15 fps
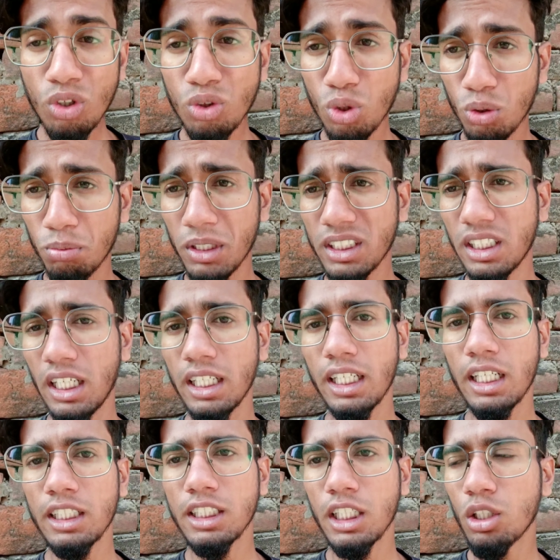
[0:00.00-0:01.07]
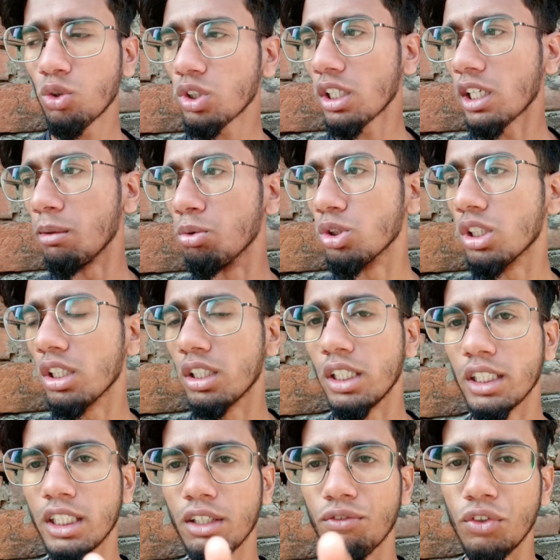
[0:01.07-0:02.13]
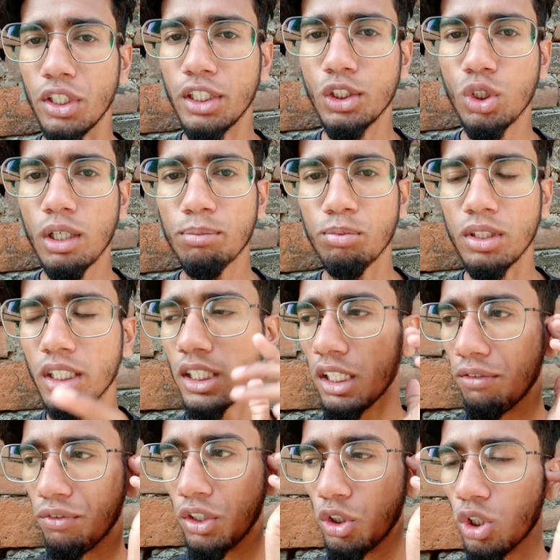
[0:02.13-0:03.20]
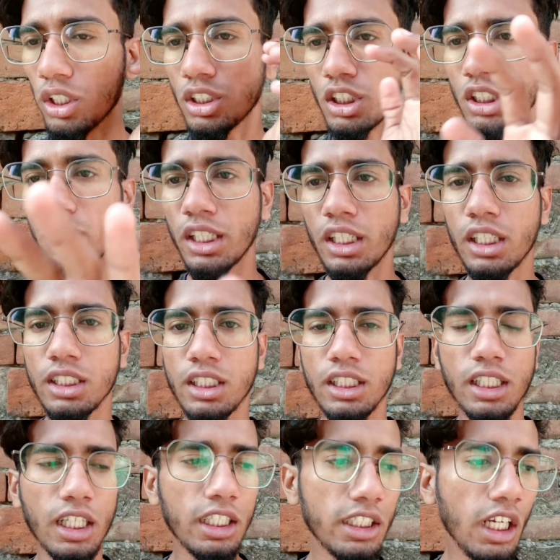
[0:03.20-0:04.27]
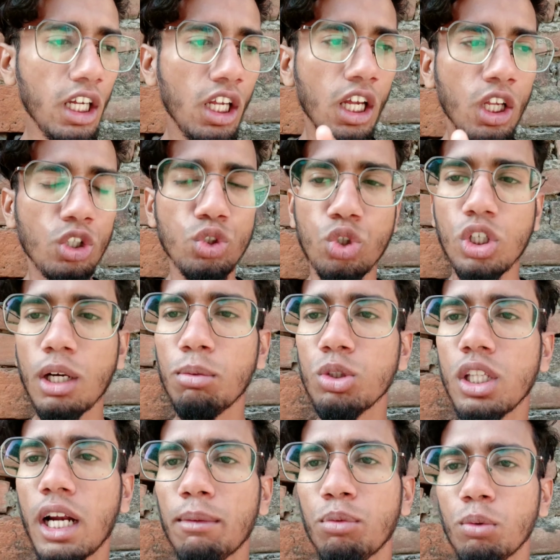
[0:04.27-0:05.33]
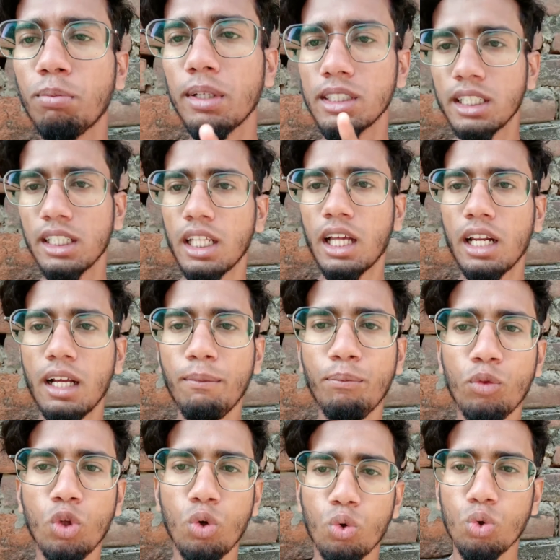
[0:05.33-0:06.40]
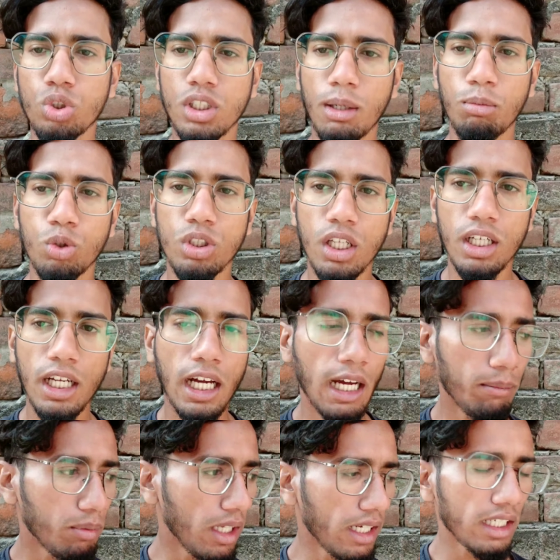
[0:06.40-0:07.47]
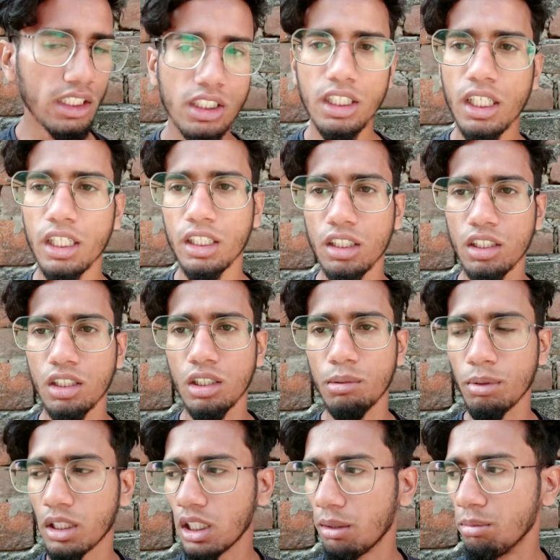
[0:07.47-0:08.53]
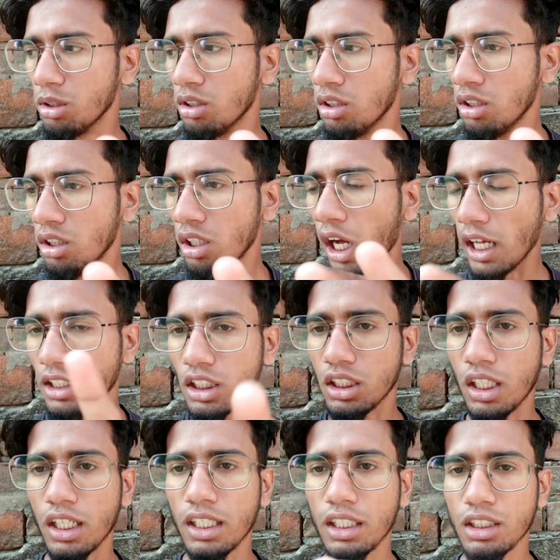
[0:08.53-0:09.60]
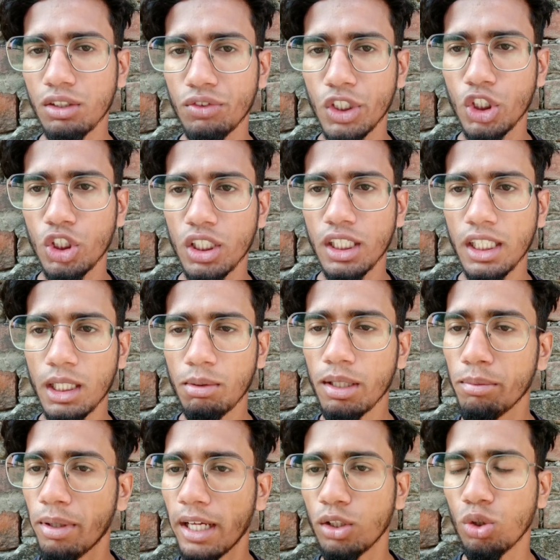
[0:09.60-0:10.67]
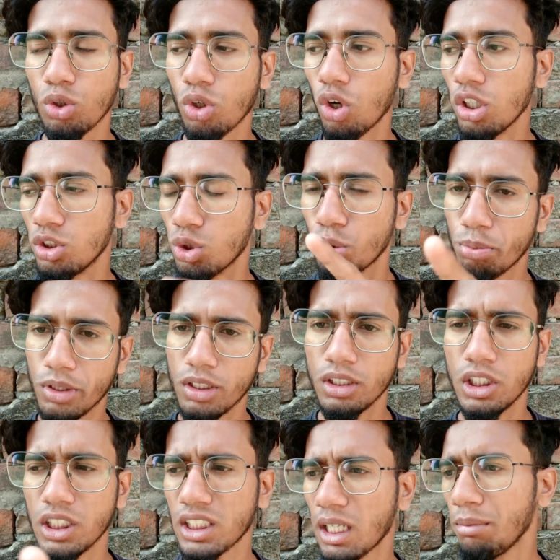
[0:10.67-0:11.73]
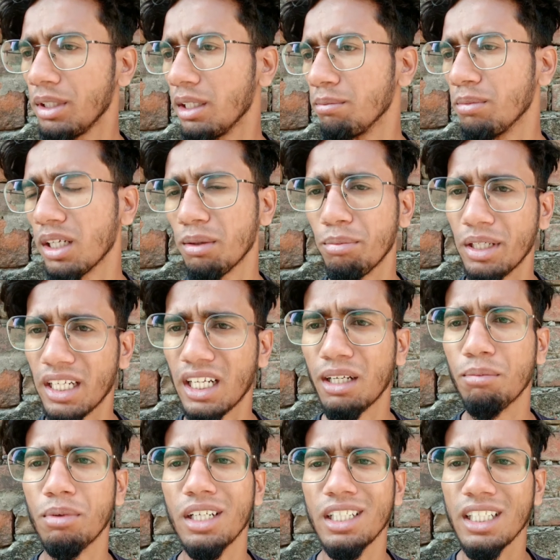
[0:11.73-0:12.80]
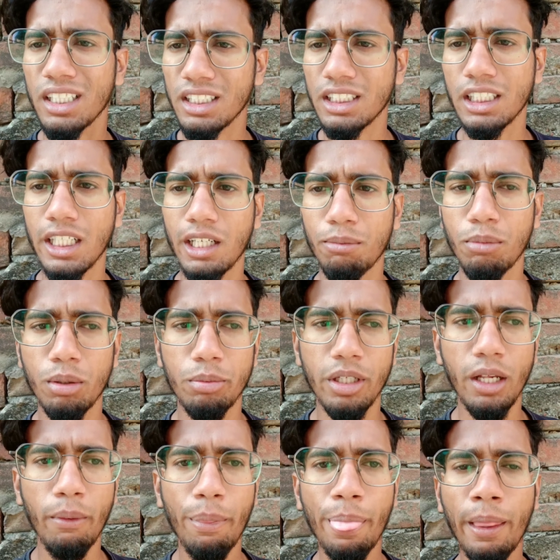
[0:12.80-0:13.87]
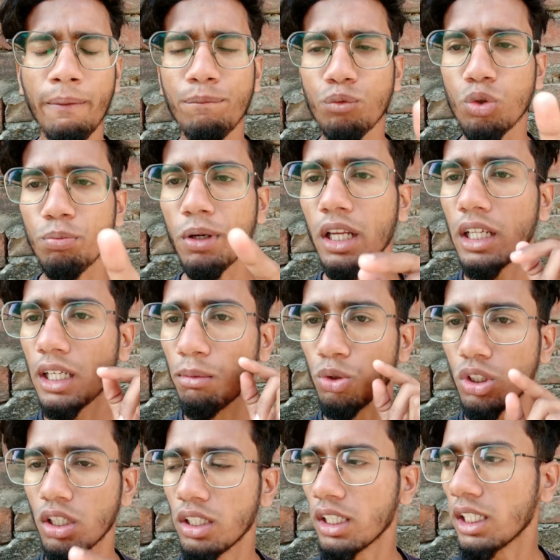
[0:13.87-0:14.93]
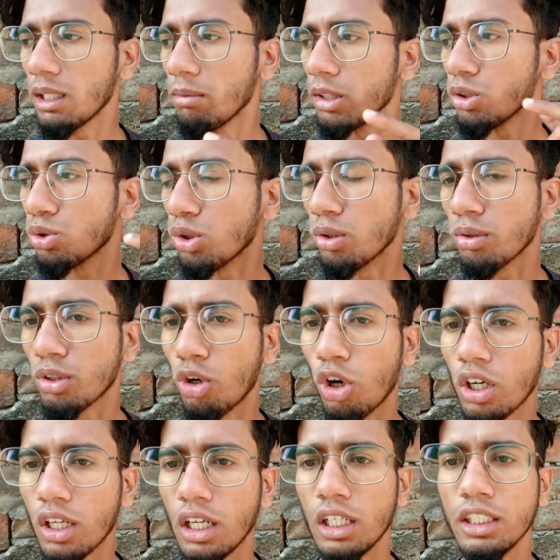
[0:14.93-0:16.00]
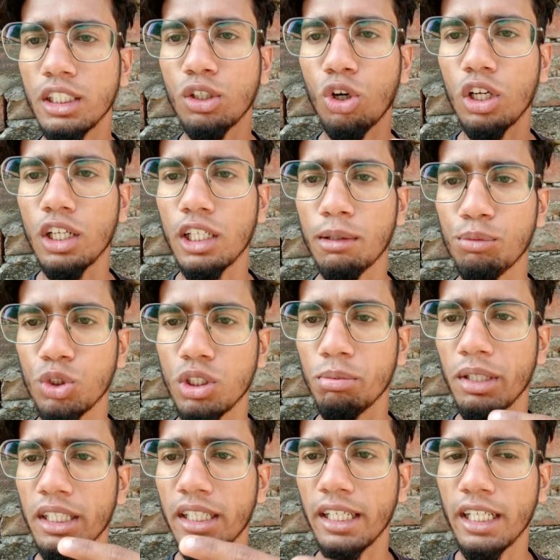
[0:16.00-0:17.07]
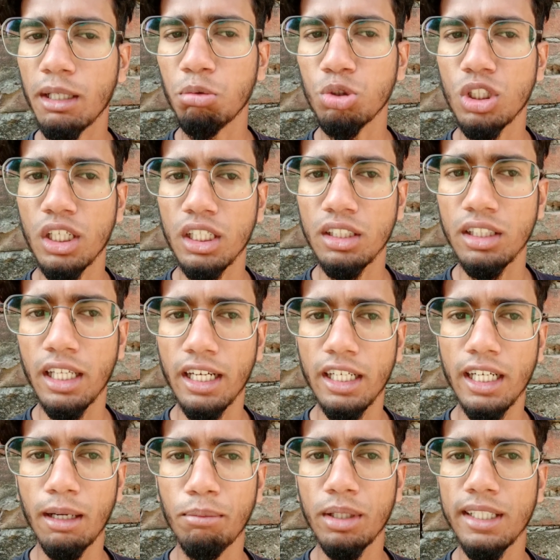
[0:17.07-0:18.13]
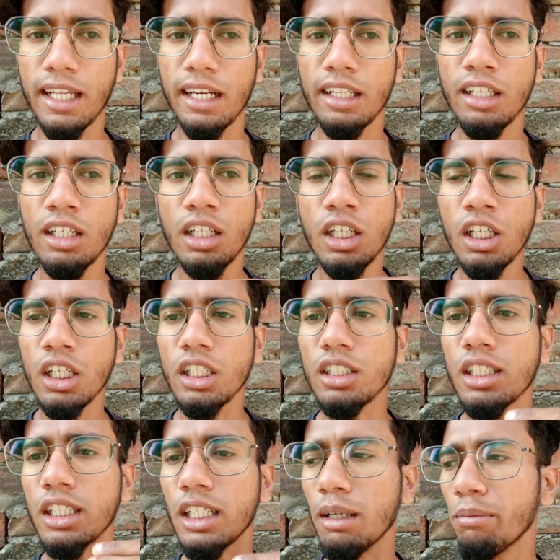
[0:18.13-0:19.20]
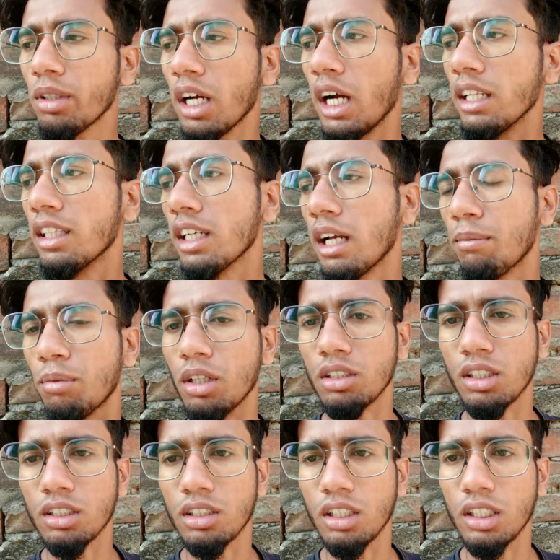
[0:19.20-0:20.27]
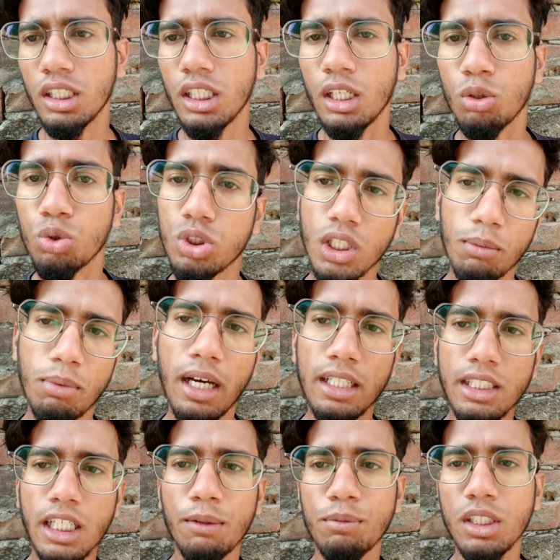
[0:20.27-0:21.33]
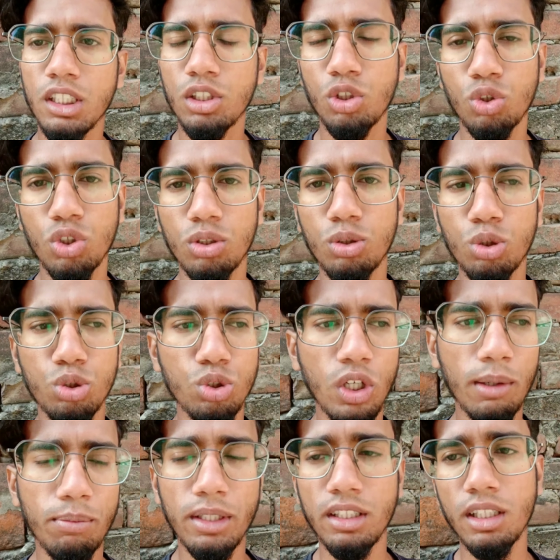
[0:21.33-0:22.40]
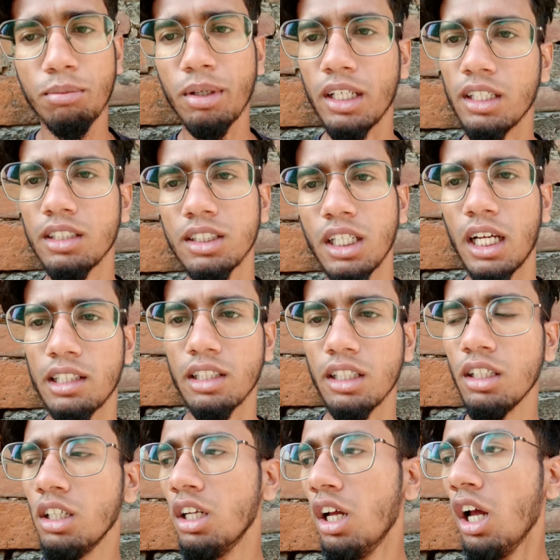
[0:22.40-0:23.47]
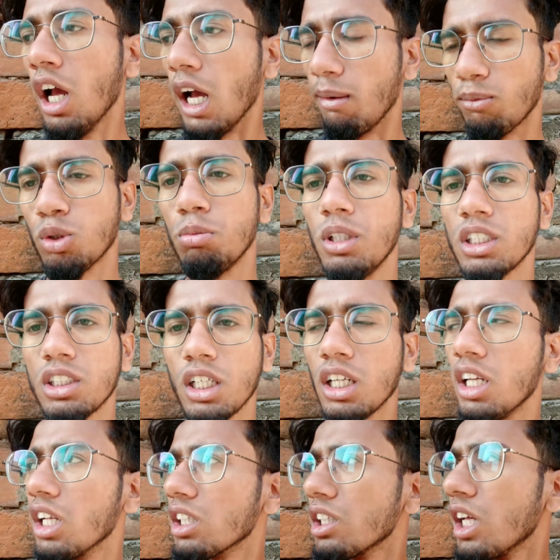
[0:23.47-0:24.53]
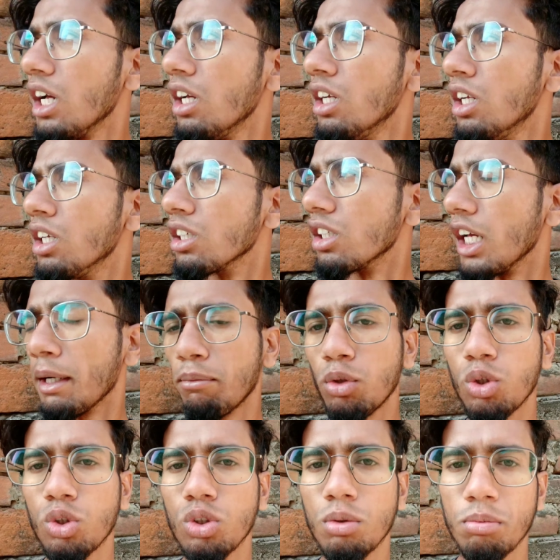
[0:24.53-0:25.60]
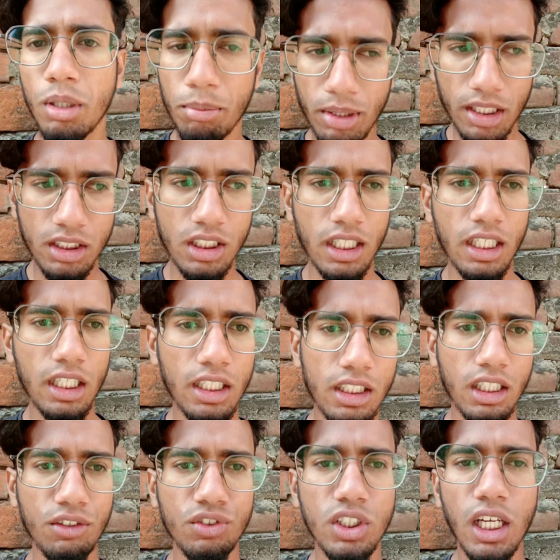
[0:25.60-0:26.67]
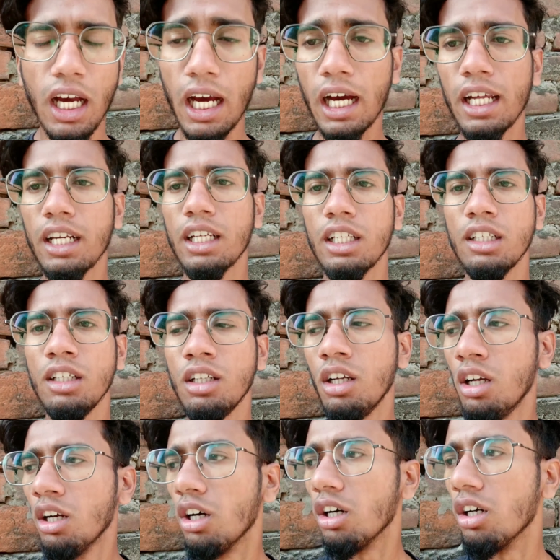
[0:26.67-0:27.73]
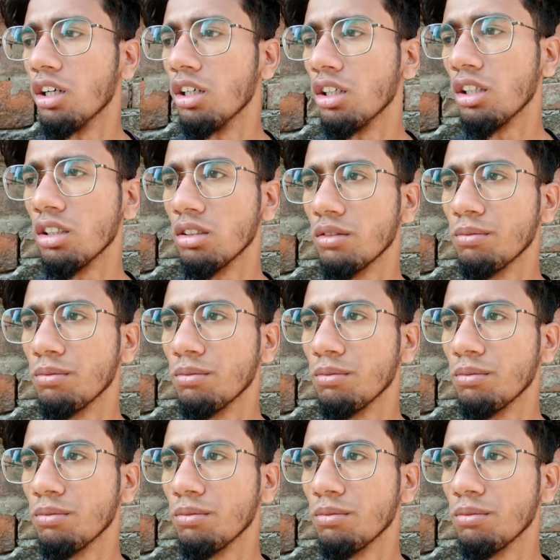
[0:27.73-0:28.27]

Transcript: तो बस यही कहना चाहता हूँ कि कबूतर देखिए वीडियो आप देखिए वीडियो अच्छी तरीके से देख लीजिए जो कबूतर आपको पसंद आ रहा है उस कबूतर का आप क्या कीजिए एक मतलब अच्छी तरीके से वीडियो देखने के बाद भाई को कॉल जो भी जिसका भी नंबर है मेरा नंबर है या किसी का नंबर भी है तो पहले कबूतर देखने के बाद उसको कॉल कर लीजिए कॉल करके पूछिए भाई ये कबूतर है इतना रेट आप बता रहे हैं इससे कम कहाँ तक आप कर सकते हैं ठीक है ना उसके बाद ही आप जाइए क्योंकि दोस्तों आप इतनी मेहनत से आते हैं हमको भी अच्छा नहीं लगता है कि आप लोग हमारे चैनल की तरफ से आ रहे हैं और